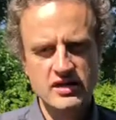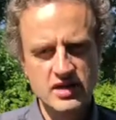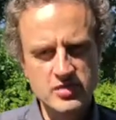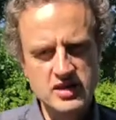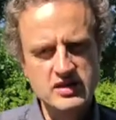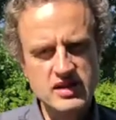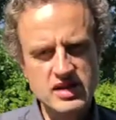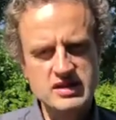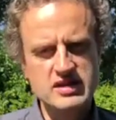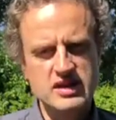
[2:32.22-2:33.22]
damit
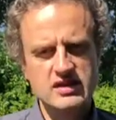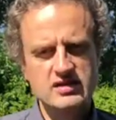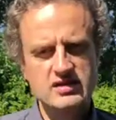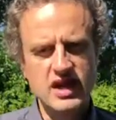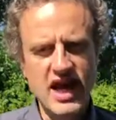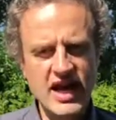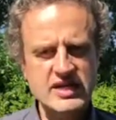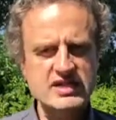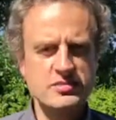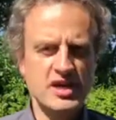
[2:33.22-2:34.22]
ich die
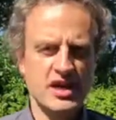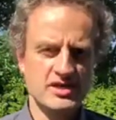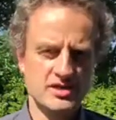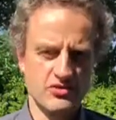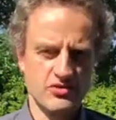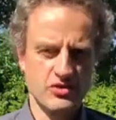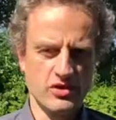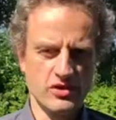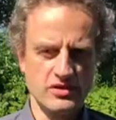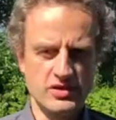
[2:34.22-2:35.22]

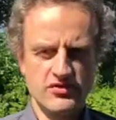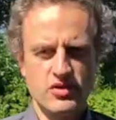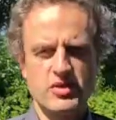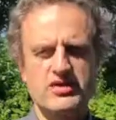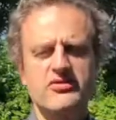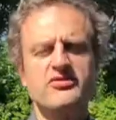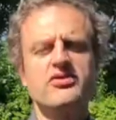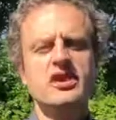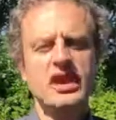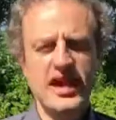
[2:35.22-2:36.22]
Einsamkeitsgefühle, die für mich
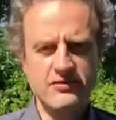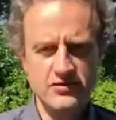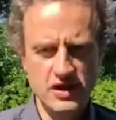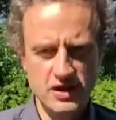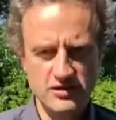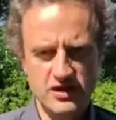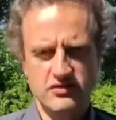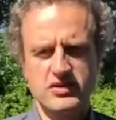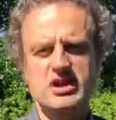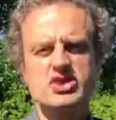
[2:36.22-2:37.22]
viel heftiger sind,
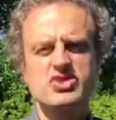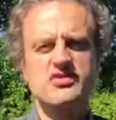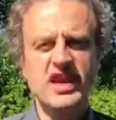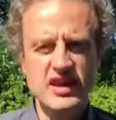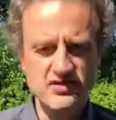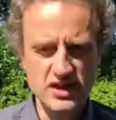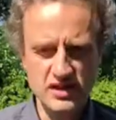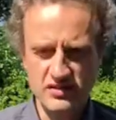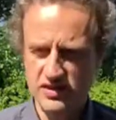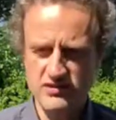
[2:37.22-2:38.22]
viel
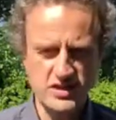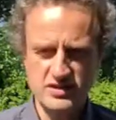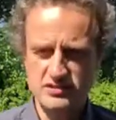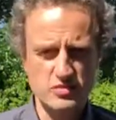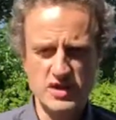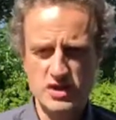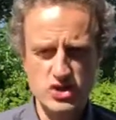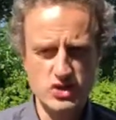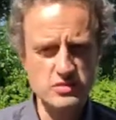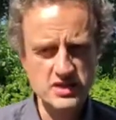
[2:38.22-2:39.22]
schwerwiegender sind, was somit das
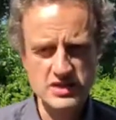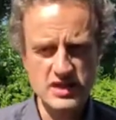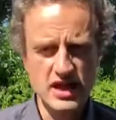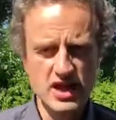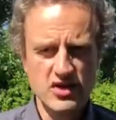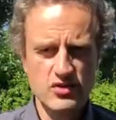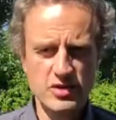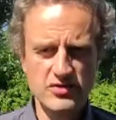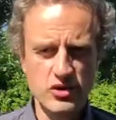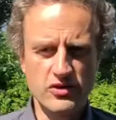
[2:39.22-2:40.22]
Schlimmste ist,
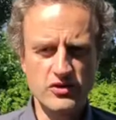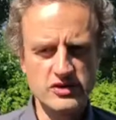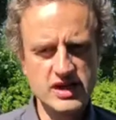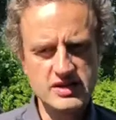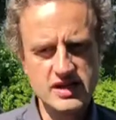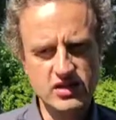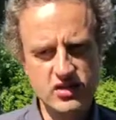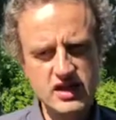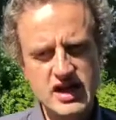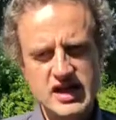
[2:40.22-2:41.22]
womit wir konfrontiert sein
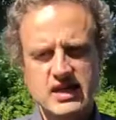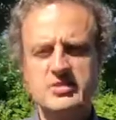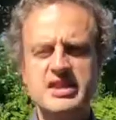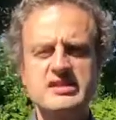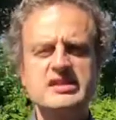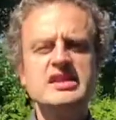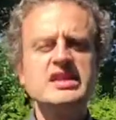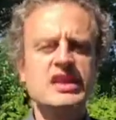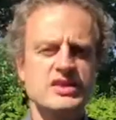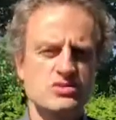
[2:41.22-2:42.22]
können, damit ich die
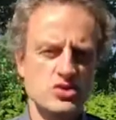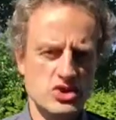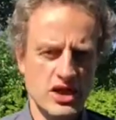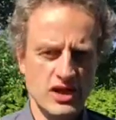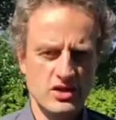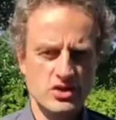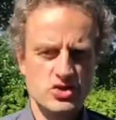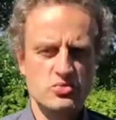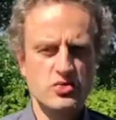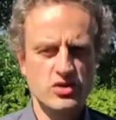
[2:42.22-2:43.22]
nicht so stark
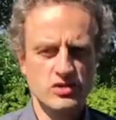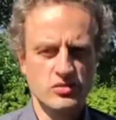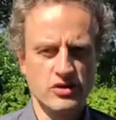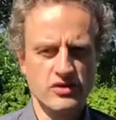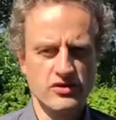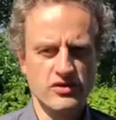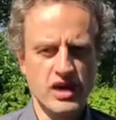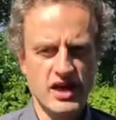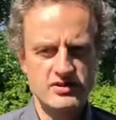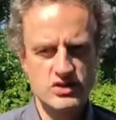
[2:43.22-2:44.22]
spüren muss.
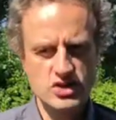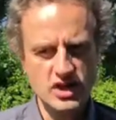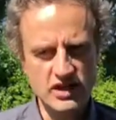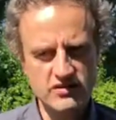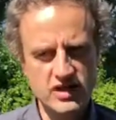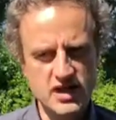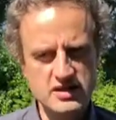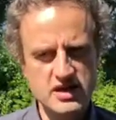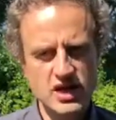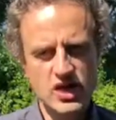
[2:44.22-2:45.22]
Also ich schaffe es